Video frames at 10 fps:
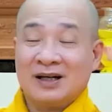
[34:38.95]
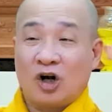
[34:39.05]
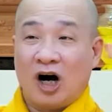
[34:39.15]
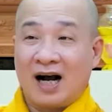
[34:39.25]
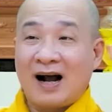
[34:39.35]

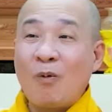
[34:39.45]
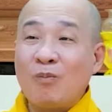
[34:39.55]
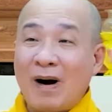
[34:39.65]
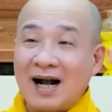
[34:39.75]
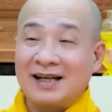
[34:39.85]
Còn
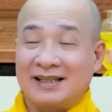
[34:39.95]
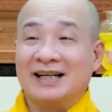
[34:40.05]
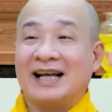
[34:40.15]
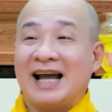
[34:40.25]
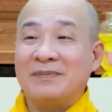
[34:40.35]
không mất
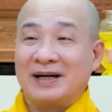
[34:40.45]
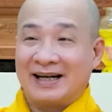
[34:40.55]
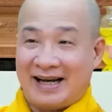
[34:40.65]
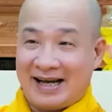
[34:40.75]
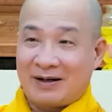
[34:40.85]
những cái mình
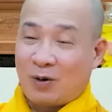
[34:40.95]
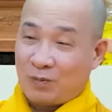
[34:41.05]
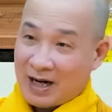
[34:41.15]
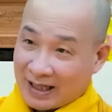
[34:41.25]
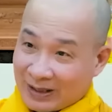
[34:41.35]
ghét
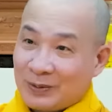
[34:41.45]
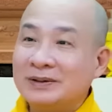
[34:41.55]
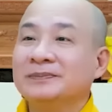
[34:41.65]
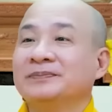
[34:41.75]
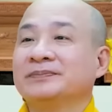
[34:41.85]
cũng lết luôn.